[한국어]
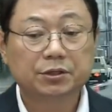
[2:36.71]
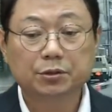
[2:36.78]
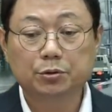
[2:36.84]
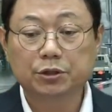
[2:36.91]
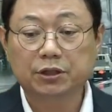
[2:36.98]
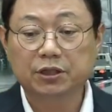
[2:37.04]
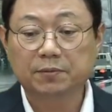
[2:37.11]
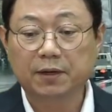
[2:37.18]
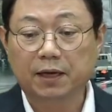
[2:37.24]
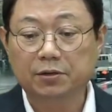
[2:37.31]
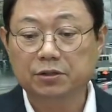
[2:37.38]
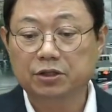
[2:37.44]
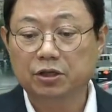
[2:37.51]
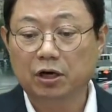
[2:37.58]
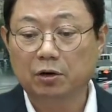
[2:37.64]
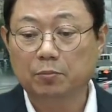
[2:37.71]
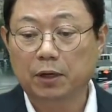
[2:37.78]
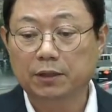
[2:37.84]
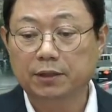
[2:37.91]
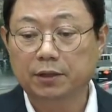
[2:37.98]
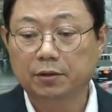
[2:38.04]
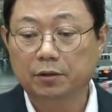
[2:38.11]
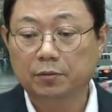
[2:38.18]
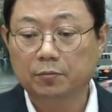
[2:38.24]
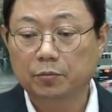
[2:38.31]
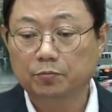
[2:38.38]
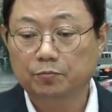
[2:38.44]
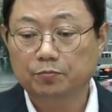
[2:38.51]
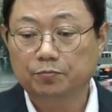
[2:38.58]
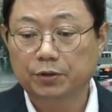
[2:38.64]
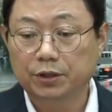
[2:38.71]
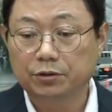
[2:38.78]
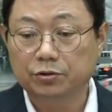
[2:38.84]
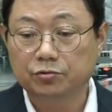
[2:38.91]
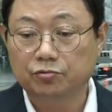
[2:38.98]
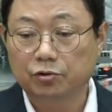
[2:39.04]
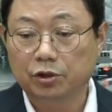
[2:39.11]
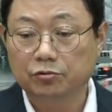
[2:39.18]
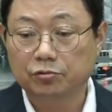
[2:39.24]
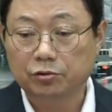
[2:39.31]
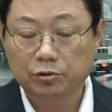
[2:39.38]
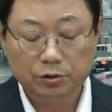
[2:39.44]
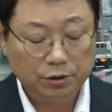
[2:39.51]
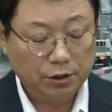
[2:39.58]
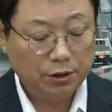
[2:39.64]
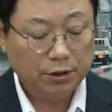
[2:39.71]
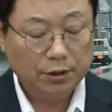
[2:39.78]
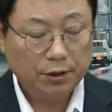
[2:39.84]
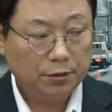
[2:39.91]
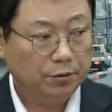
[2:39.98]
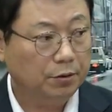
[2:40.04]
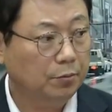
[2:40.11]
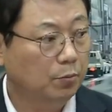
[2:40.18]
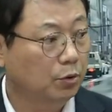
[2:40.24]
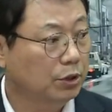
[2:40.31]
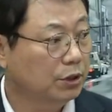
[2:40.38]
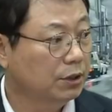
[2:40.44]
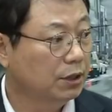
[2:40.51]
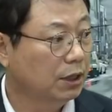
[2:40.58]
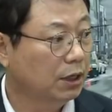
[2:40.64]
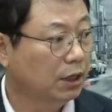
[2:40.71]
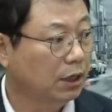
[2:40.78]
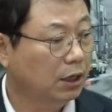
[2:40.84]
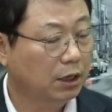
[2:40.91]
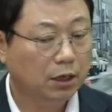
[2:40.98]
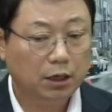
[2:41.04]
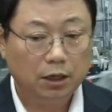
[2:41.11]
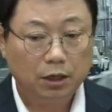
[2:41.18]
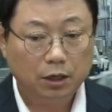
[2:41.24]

요차 때문에 가려서 시야 확보 안 돼요? 브레이크 등 누르고 어, 뭐 있나?